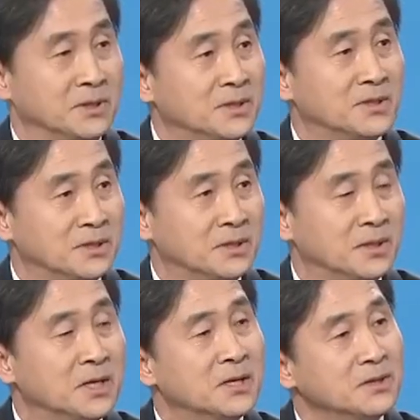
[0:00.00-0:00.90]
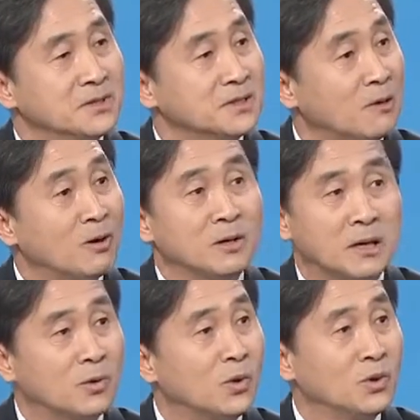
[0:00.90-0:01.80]
일으켜지는 그런 상황
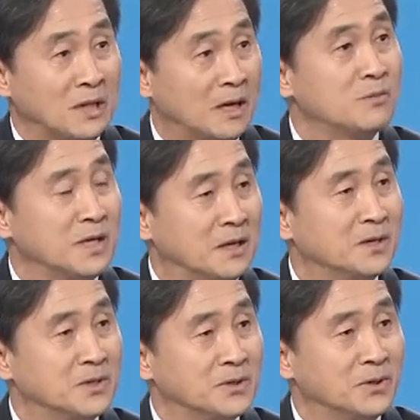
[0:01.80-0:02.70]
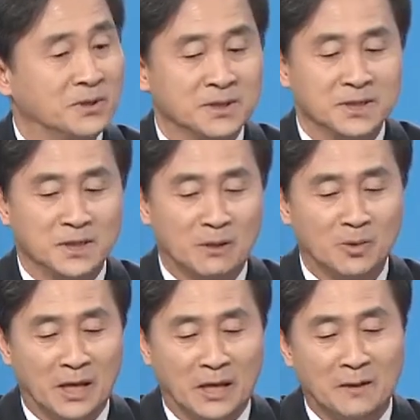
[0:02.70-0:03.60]
결코 달갑지 않은 거죠. 그렇기
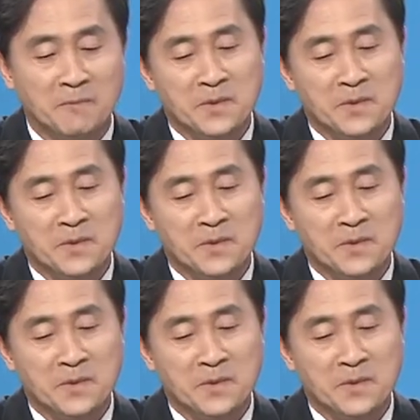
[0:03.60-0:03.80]
때문에